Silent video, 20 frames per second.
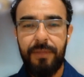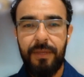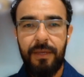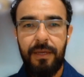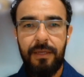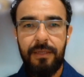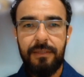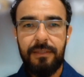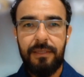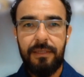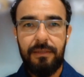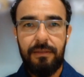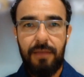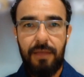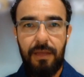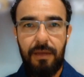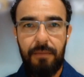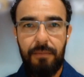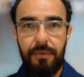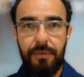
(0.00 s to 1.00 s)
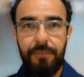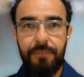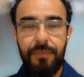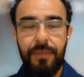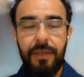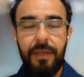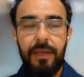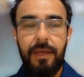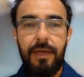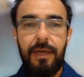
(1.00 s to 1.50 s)
setembro,
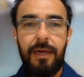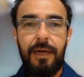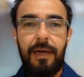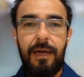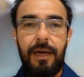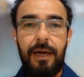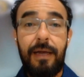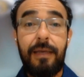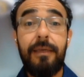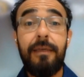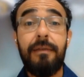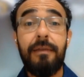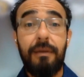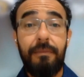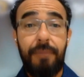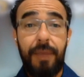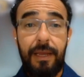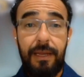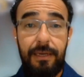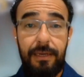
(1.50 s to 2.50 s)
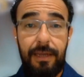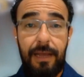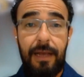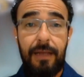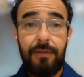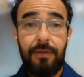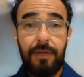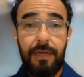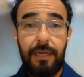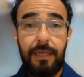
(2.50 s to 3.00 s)
Uh, e também alinhado à
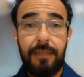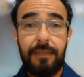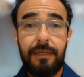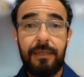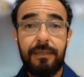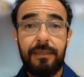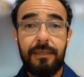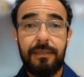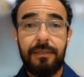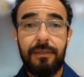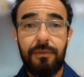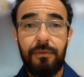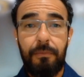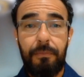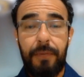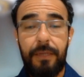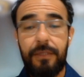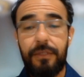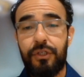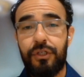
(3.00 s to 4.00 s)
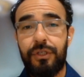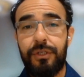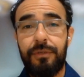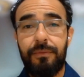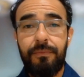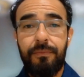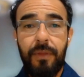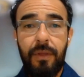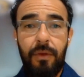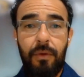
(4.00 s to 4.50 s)
calendarização do plantio,
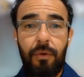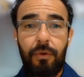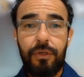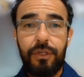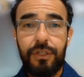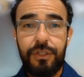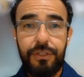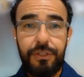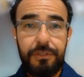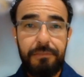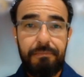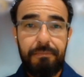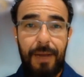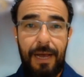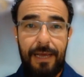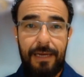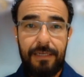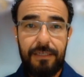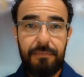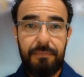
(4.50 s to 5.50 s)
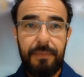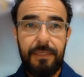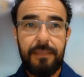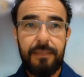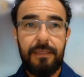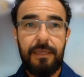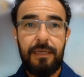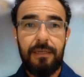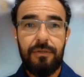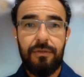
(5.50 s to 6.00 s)
onde a gente para de plantar a
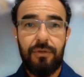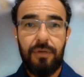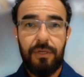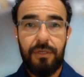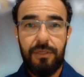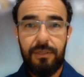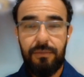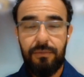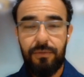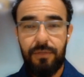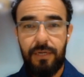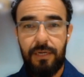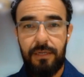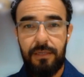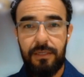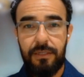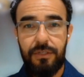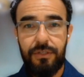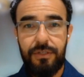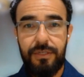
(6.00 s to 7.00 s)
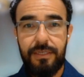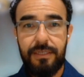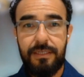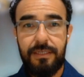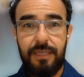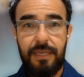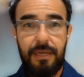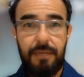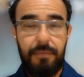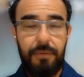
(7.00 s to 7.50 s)
soja no 30 de
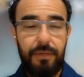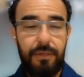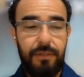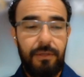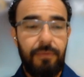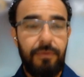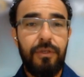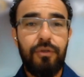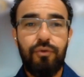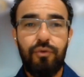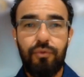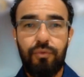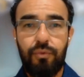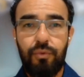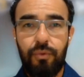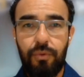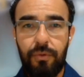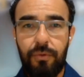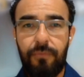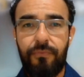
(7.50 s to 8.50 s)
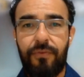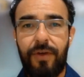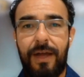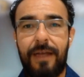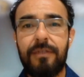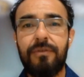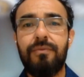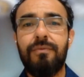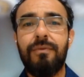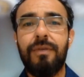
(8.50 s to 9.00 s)
dezembro. Então, isso tudo faz com
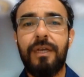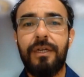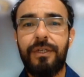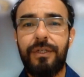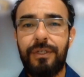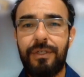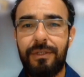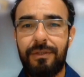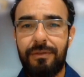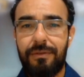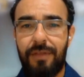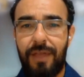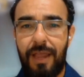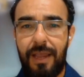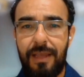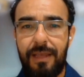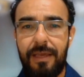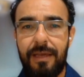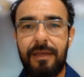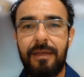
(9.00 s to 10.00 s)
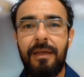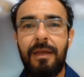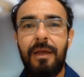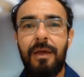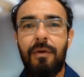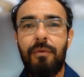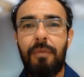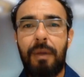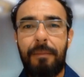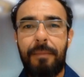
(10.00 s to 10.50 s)
que a gente tenha uma
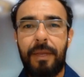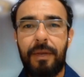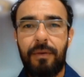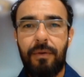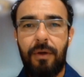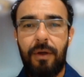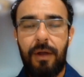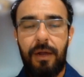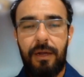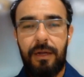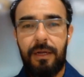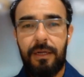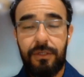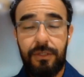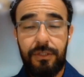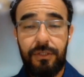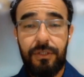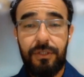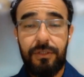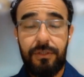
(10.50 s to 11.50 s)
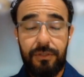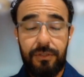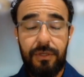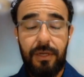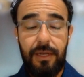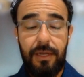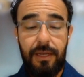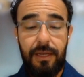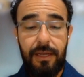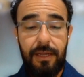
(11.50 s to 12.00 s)
menor, a gente,
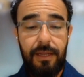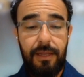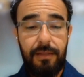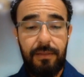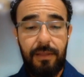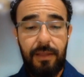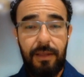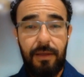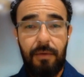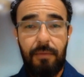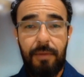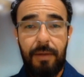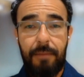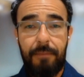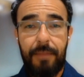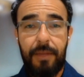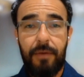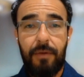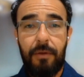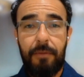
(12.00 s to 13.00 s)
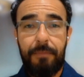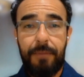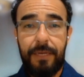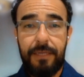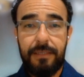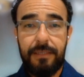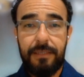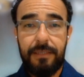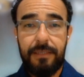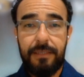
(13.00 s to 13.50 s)
é, tenha uma menor
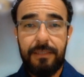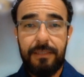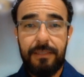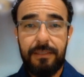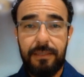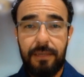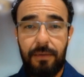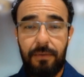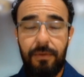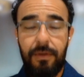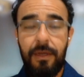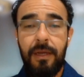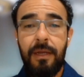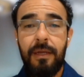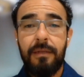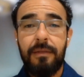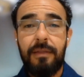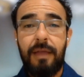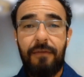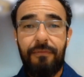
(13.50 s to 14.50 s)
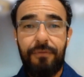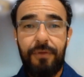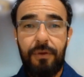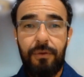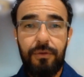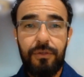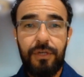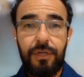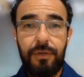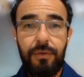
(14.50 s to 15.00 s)
pressão da ferrugem no
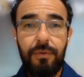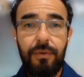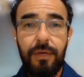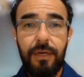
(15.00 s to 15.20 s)
campo.